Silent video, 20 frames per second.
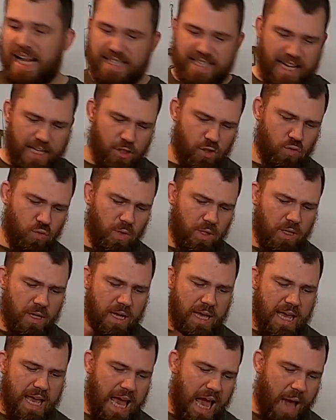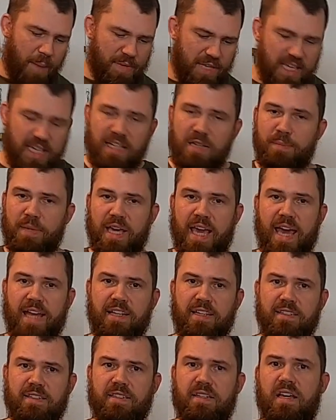Als Handschuhe habe ich hier die
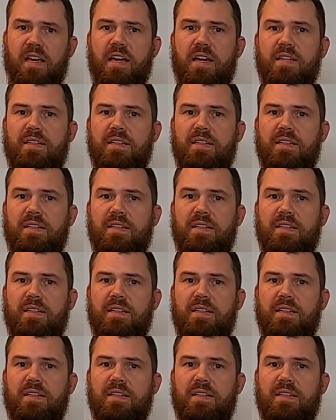Mechanics